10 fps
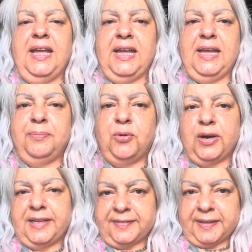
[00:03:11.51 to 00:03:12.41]
e
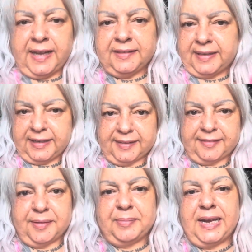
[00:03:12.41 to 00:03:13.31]
buona estate anche
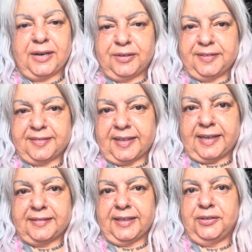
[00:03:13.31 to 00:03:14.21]
se a Milano
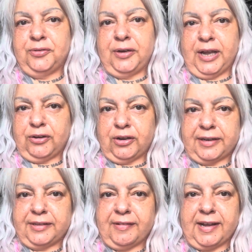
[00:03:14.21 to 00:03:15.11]
l'estate non è ancora
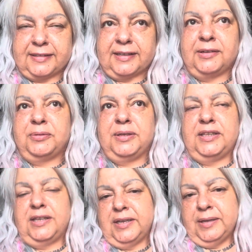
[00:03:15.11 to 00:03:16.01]
arrivata
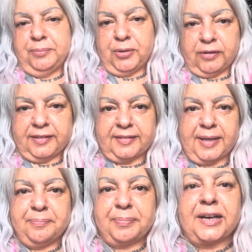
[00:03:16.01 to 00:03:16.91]
quindi piove
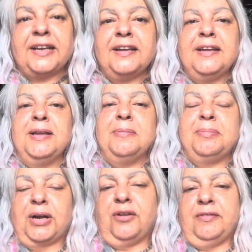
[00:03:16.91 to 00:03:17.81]
sempre
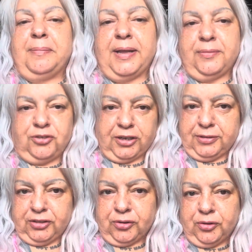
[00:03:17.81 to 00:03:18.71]
però vabbè cioè,
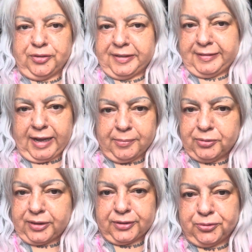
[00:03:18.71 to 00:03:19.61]
ci accontentiamo
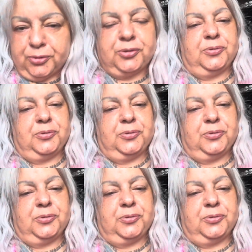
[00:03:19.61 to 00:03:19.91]
tanto